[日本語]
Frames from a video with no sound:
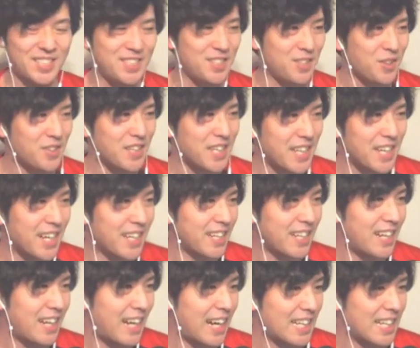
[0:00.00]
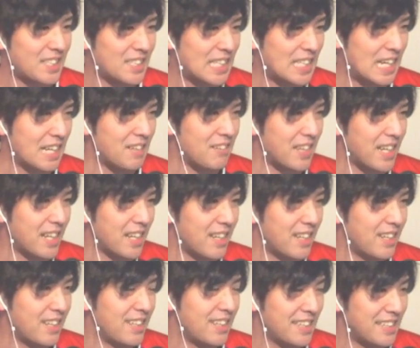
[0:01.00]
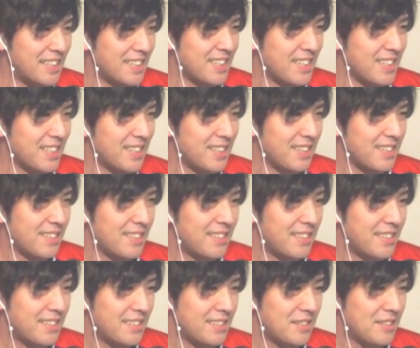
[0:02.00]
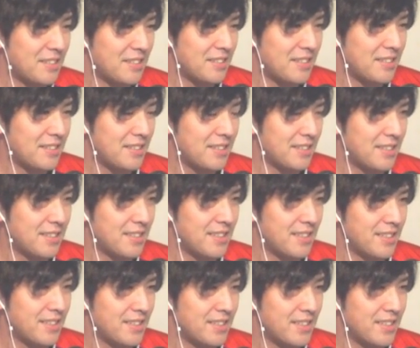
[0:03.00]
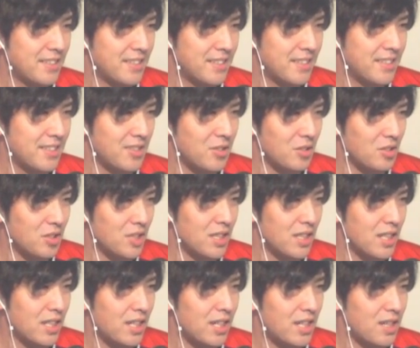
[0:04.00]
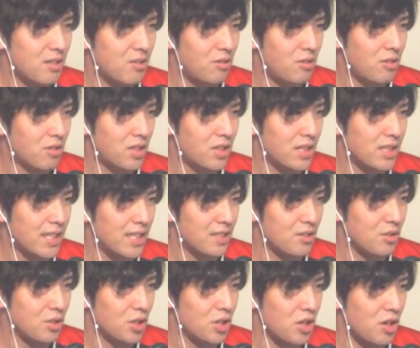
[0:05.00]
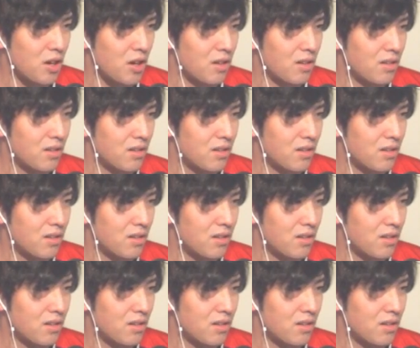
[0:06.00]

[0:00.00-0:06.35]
読んでた外したけどね5人目のキッカーは吉原吉原浩太さんどうしよう